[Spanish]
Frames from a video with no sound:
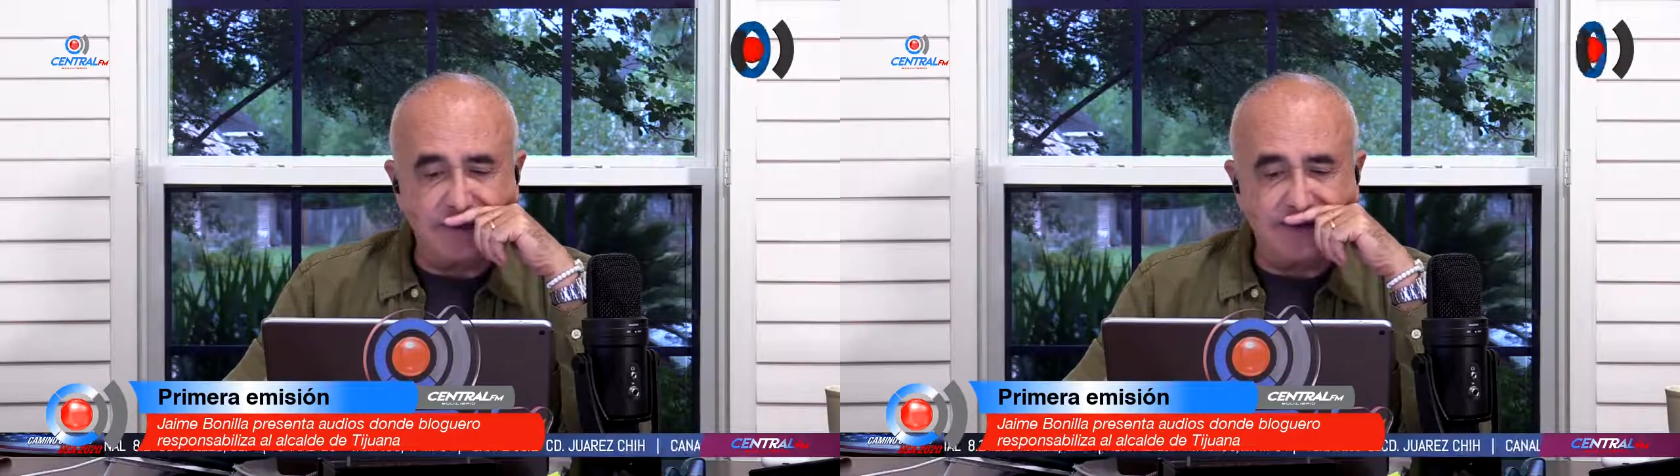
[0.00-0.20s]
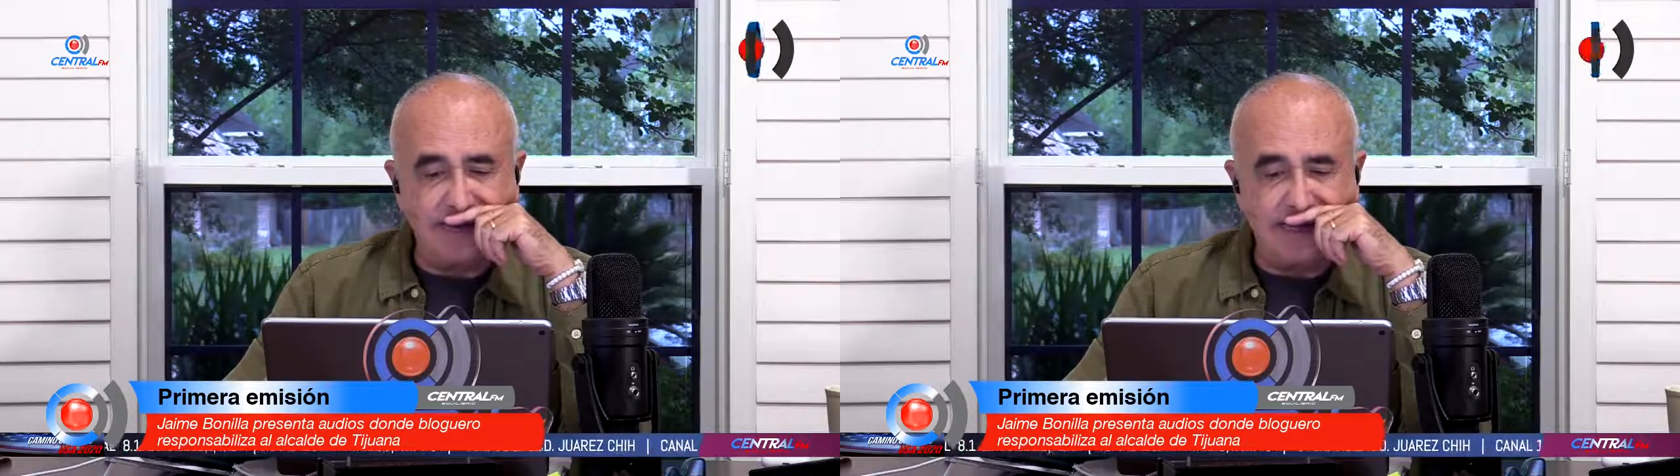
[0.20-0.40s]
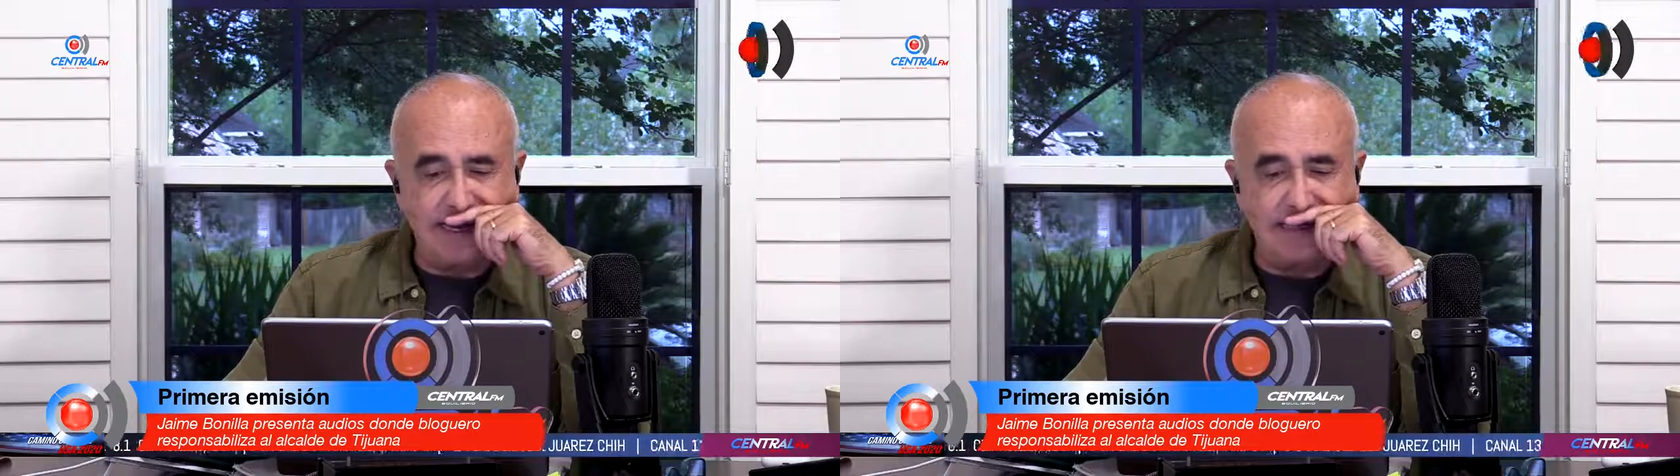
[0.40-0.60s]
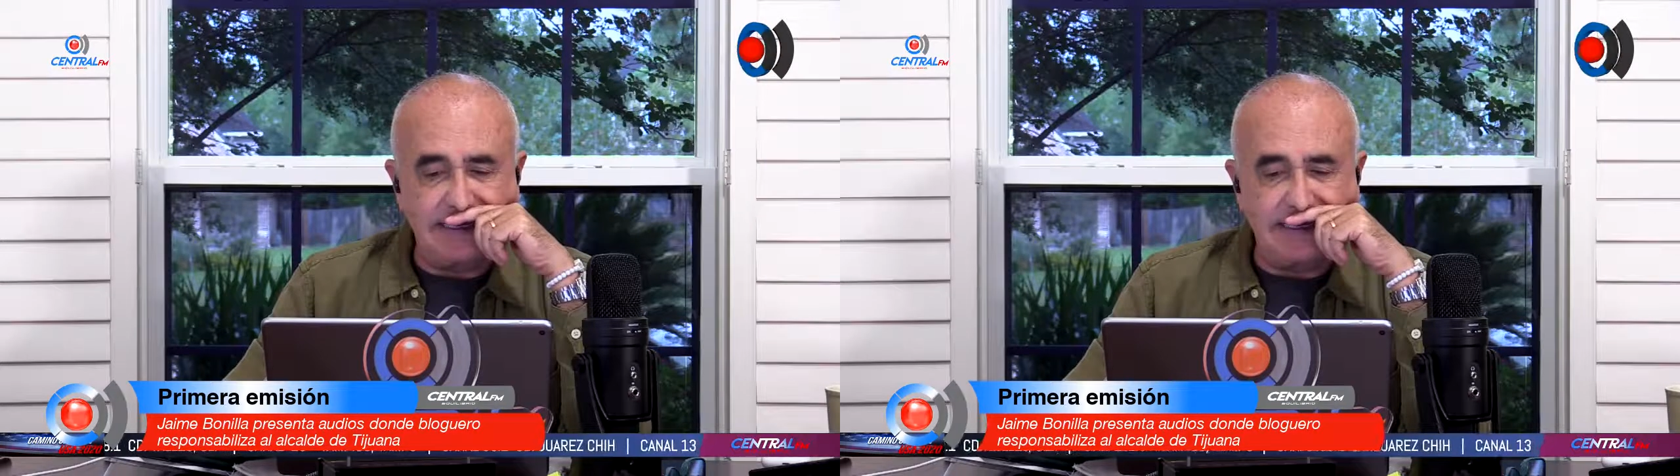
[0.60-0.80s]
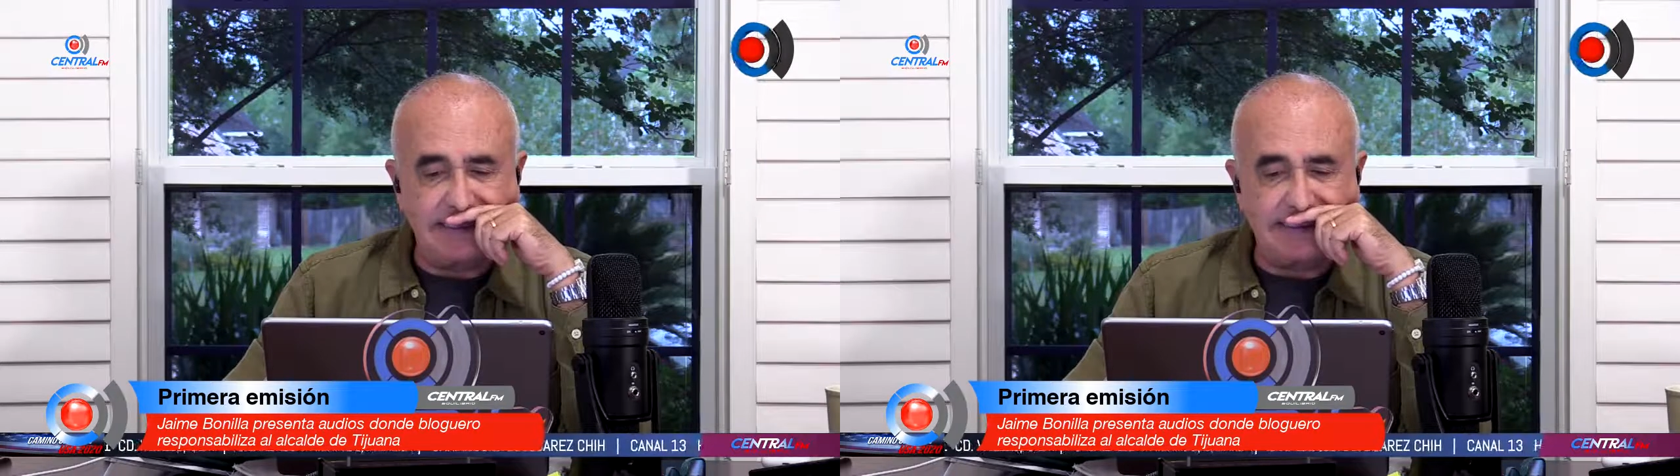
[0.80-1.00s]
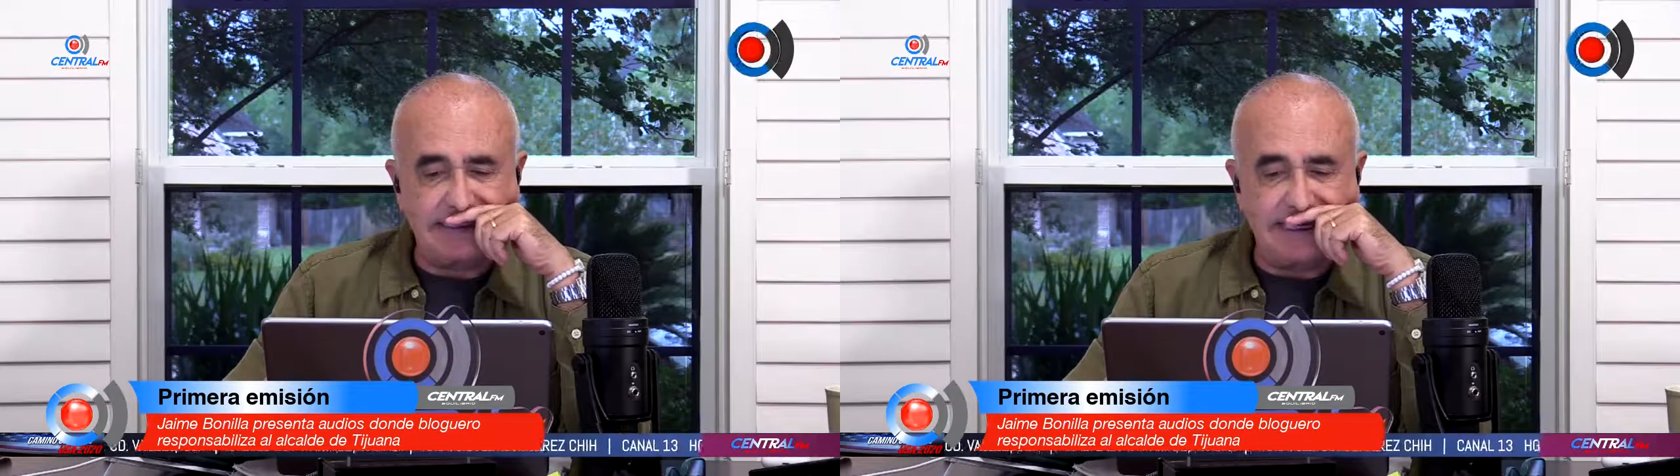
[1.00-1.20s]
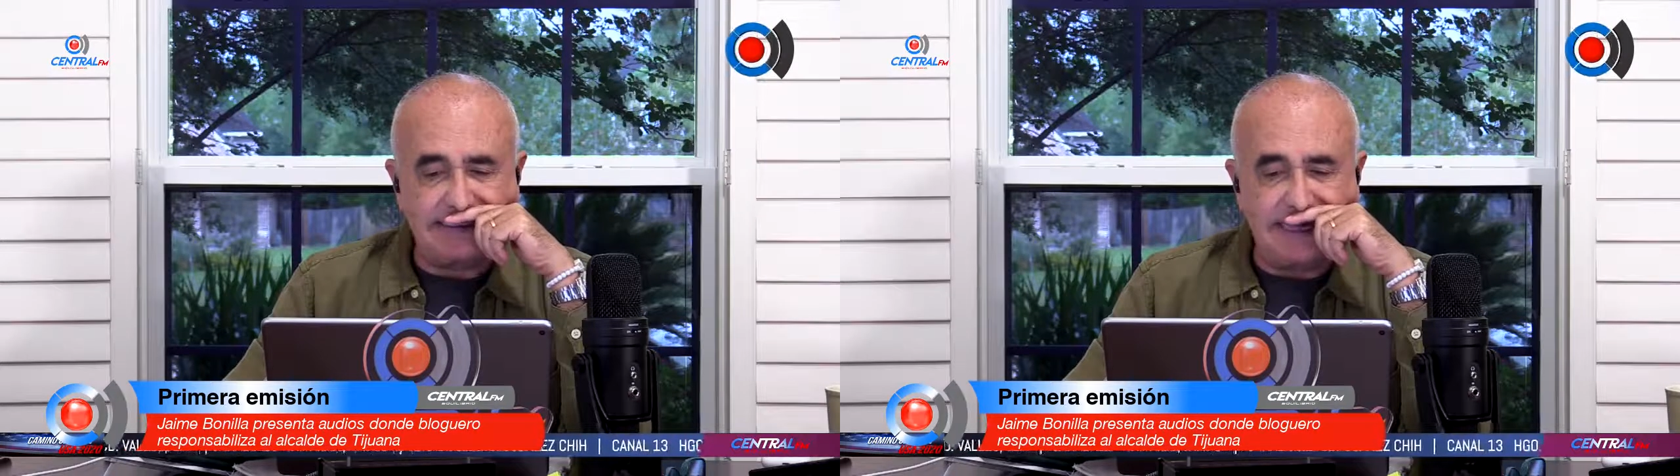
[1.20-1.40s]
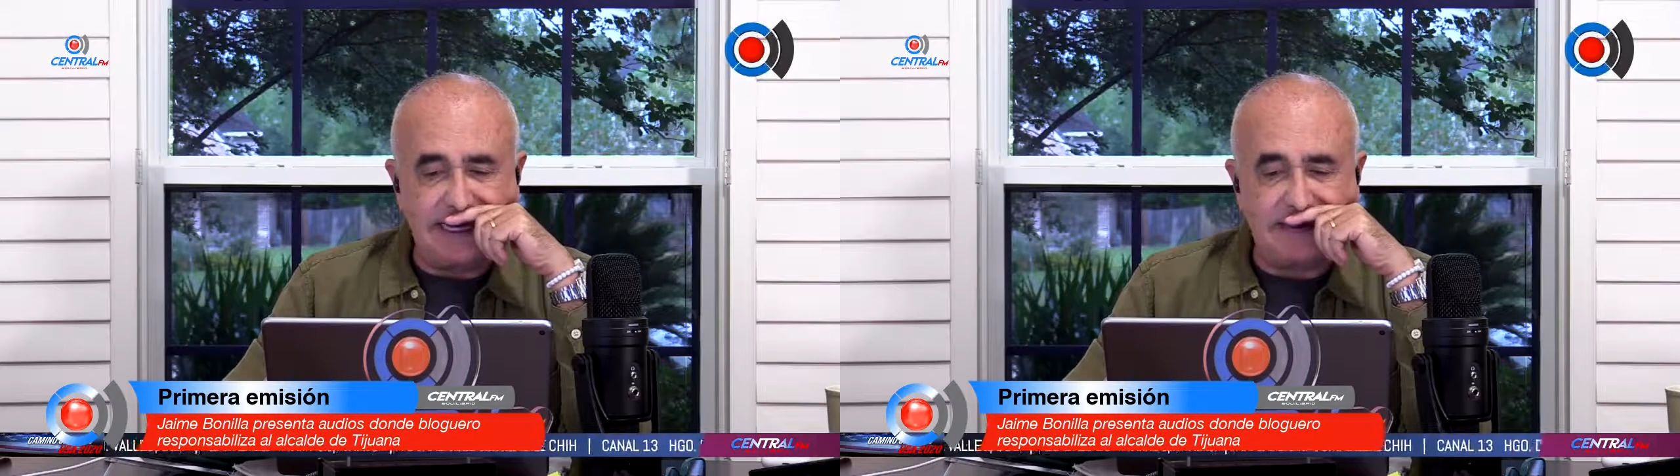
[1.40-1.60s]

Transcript: pedirá licencia